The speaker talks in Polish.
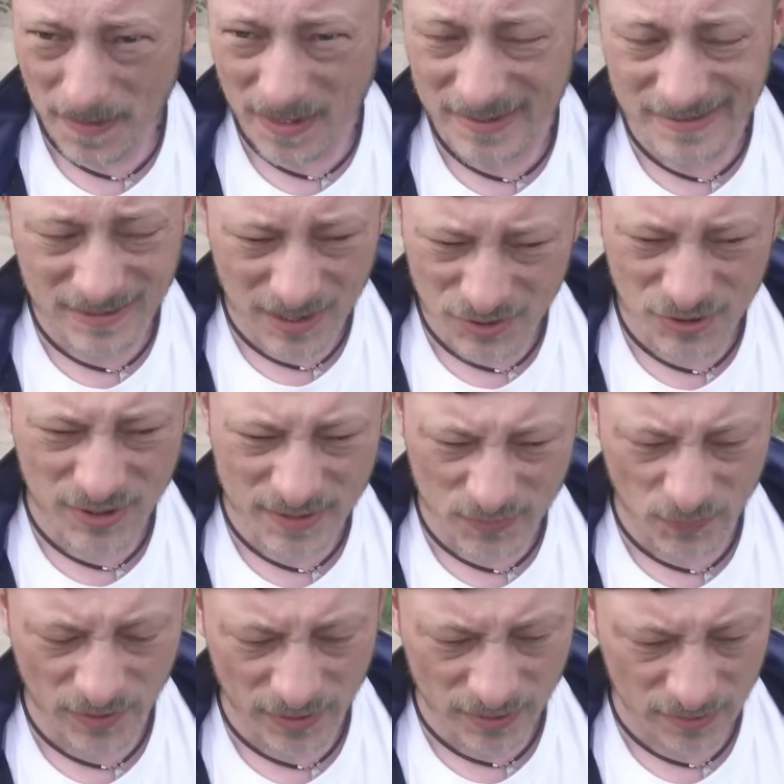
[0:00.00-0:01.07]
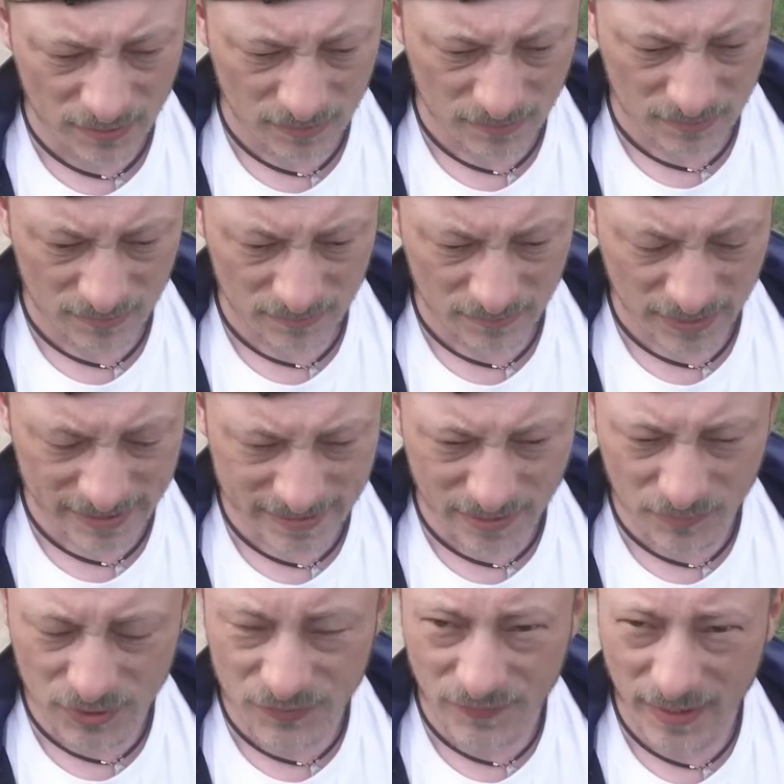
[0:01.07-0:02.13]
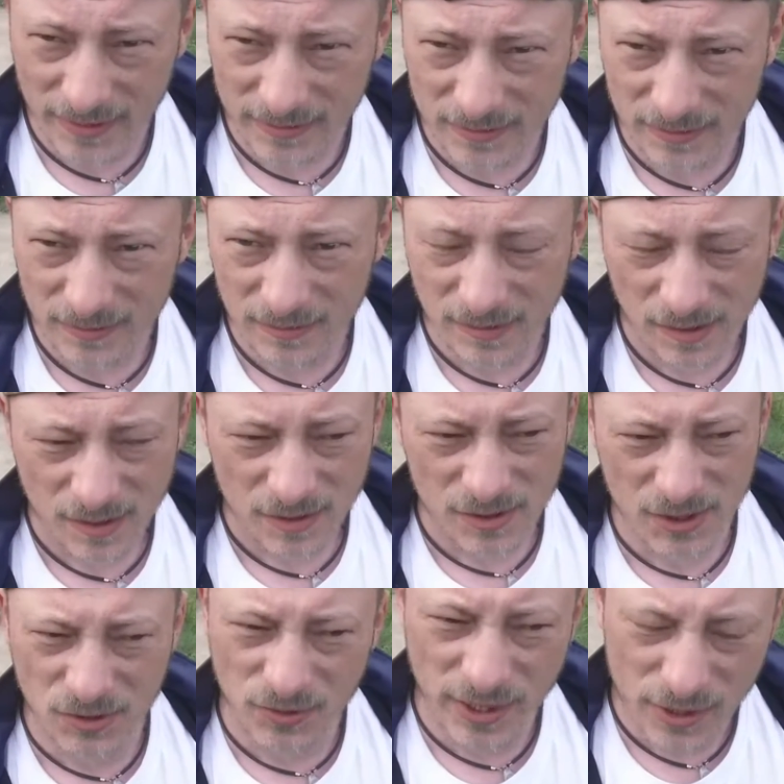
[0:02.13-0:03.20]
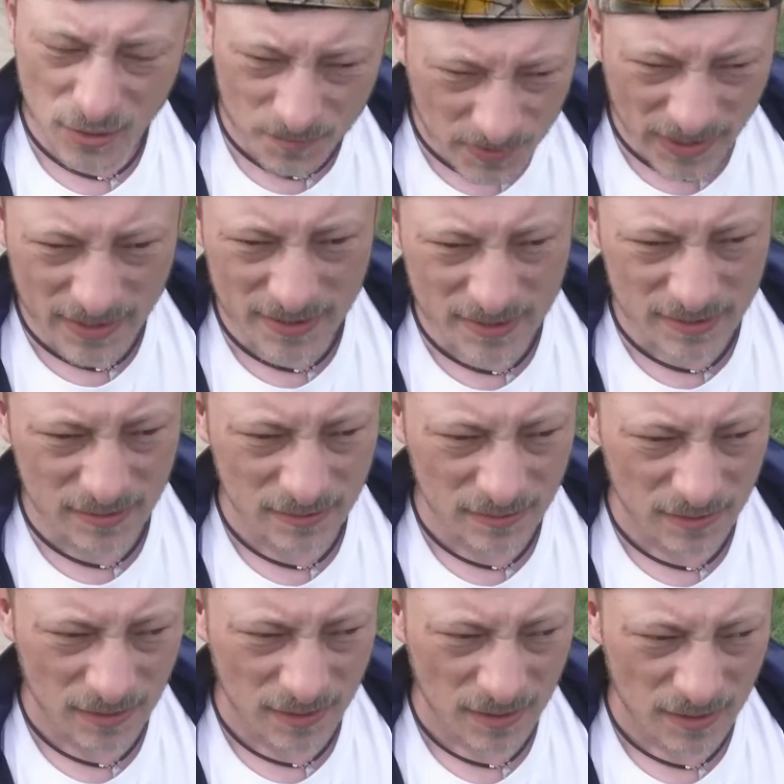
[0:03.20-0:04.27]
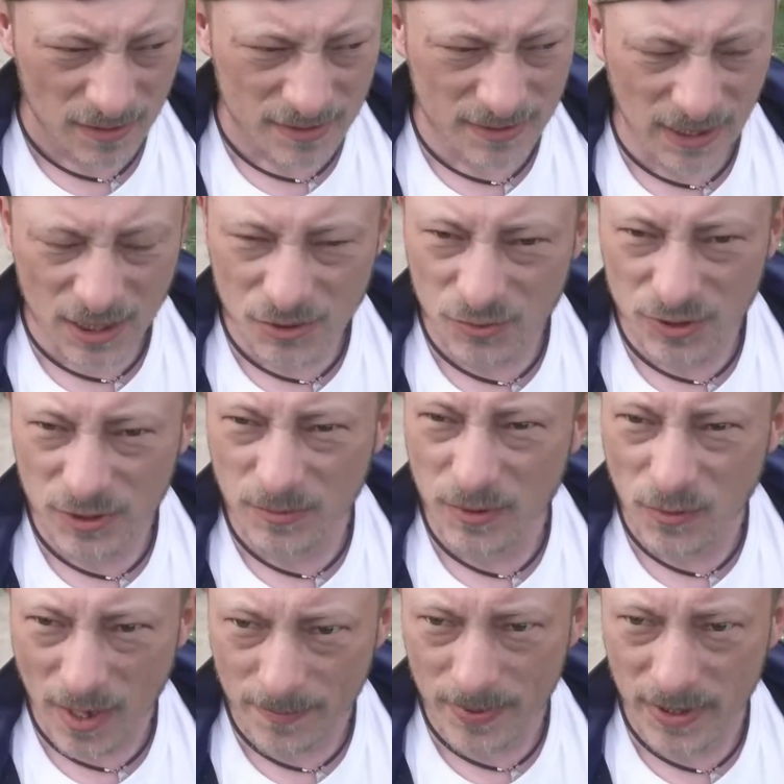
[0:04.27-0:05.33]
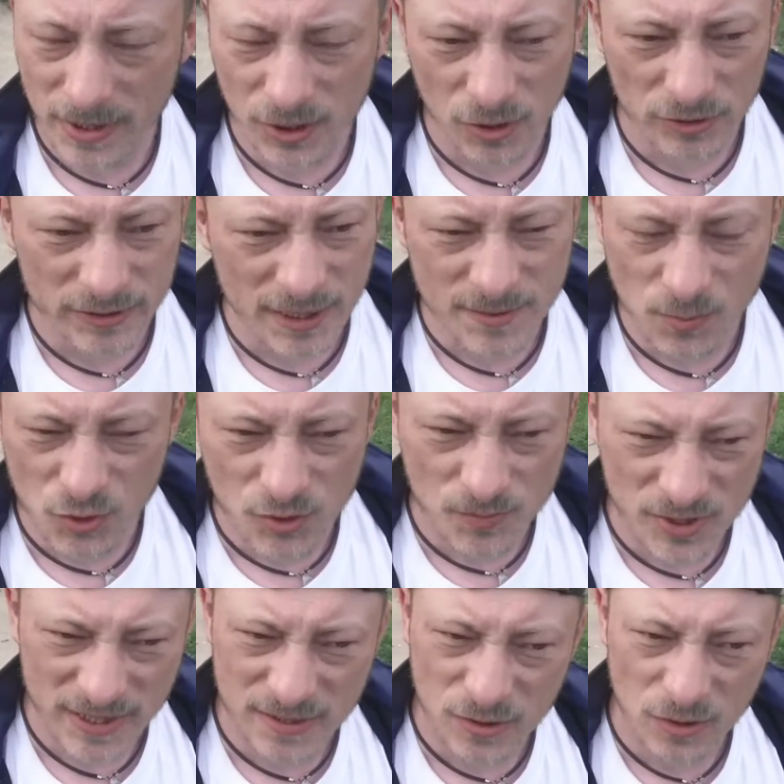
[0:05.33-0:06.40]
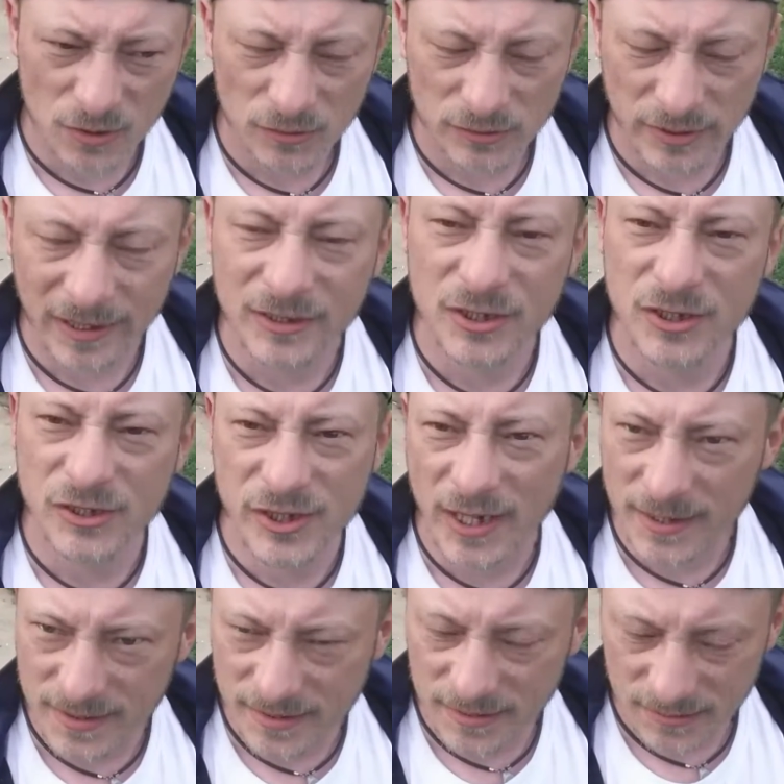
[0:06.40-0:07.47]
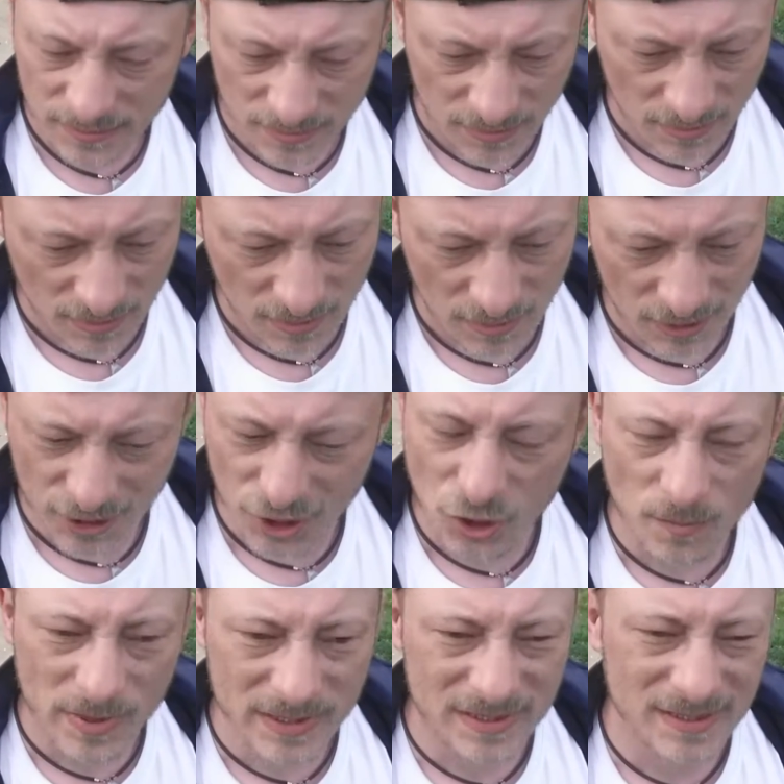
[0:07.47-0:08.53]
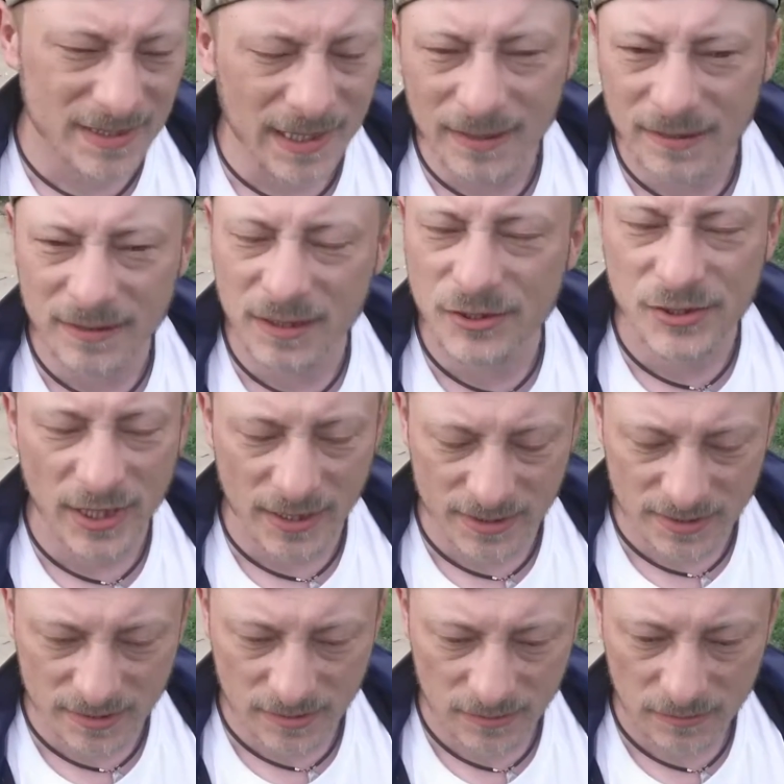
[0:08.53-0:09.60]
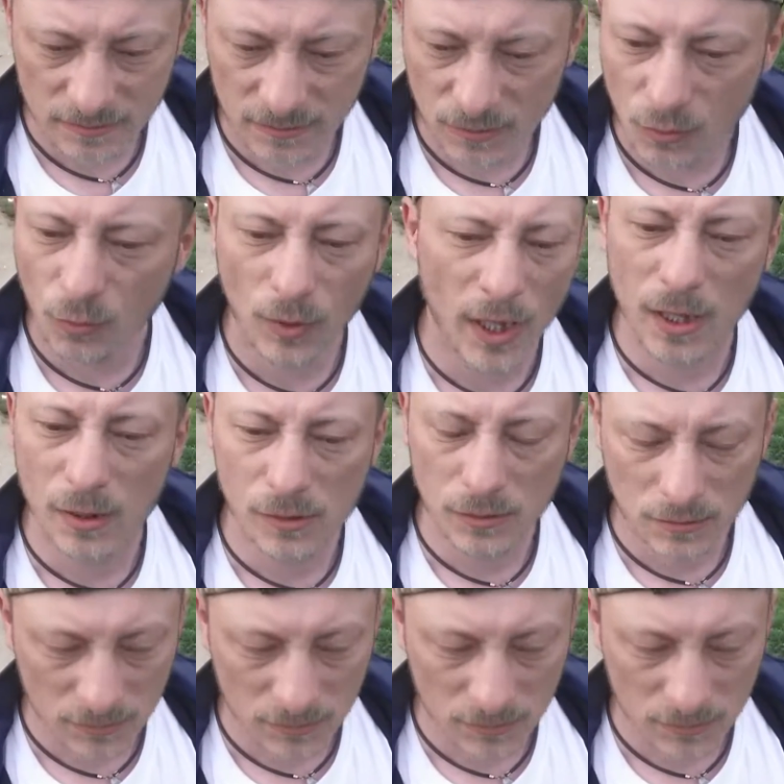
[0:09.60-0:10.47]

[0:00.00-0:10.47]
Jest strasznie zły na cały świat, że to jego pies skaleczył sobie łapę i on teraz musi przez to tracić czas jego bezcenny czas. Wow!